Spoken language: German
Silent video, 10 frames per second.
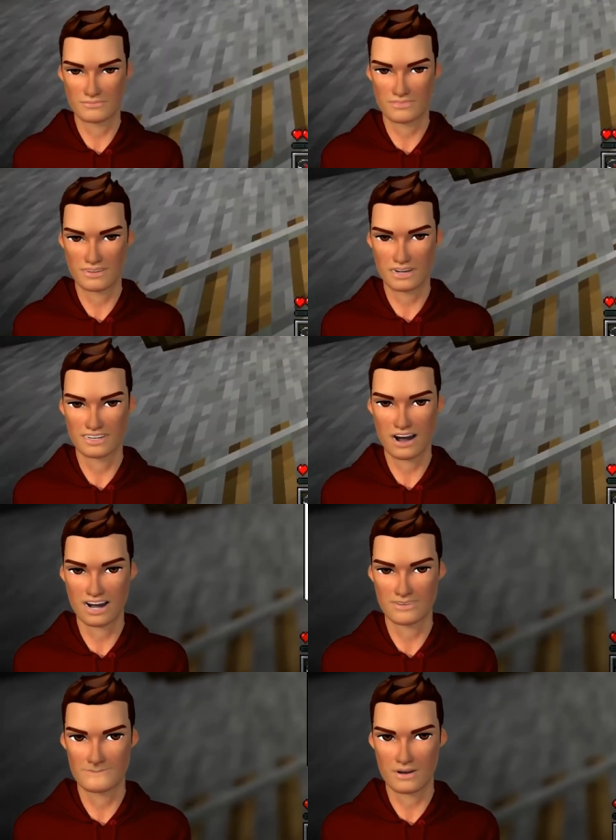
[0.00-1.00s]
würde da
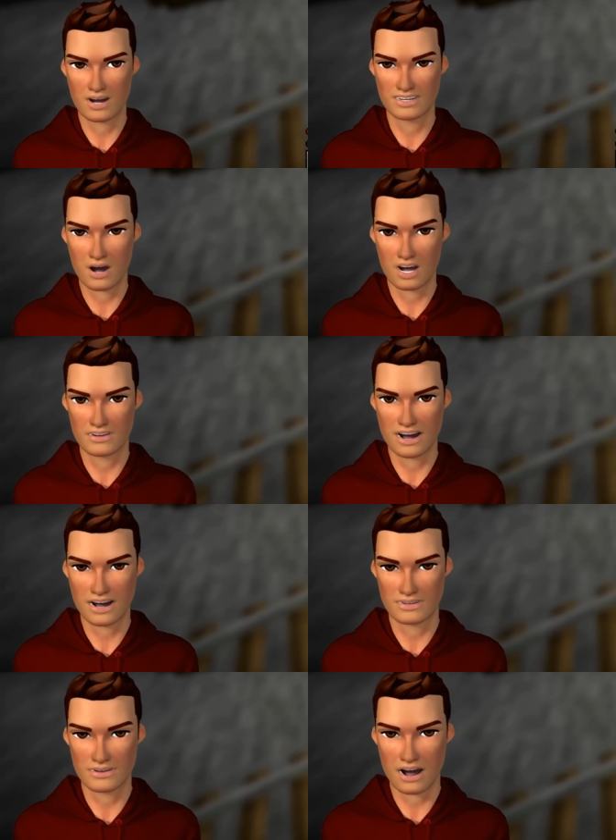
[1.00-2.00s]
erstmal provisorisch einen
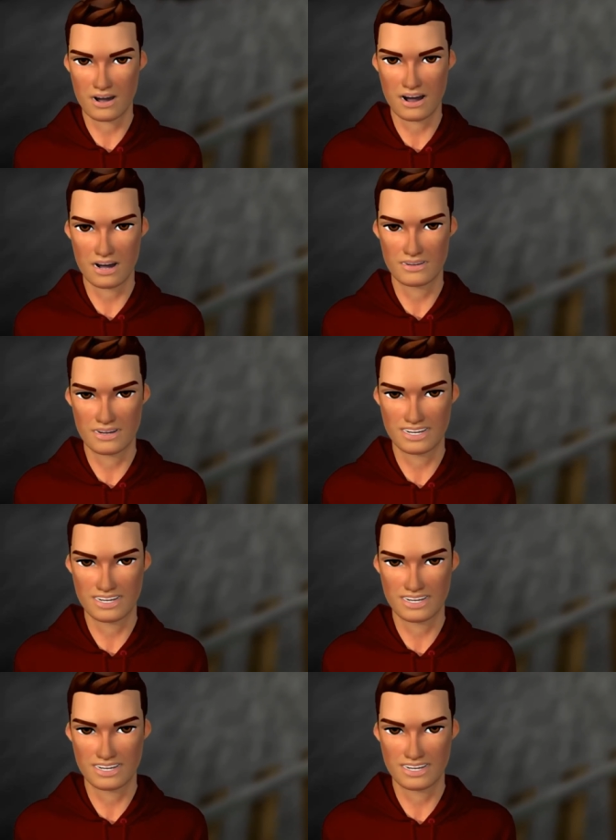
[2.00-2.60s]
anderen Mitarbeiter einsetzen.